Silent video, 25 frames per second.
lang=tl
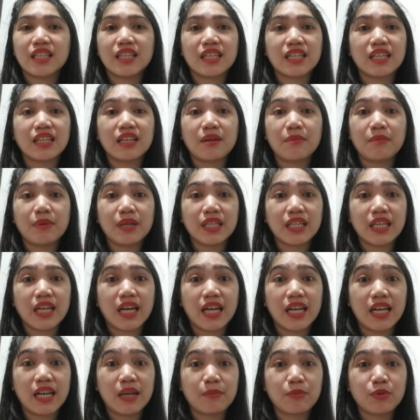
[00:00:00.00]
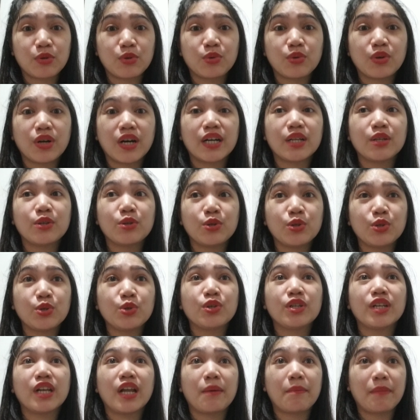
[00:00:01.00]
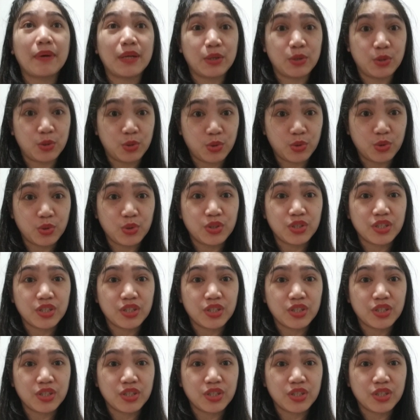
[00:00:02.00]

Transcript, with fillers: hindi rin naman niya alam kung ano yung laman noon.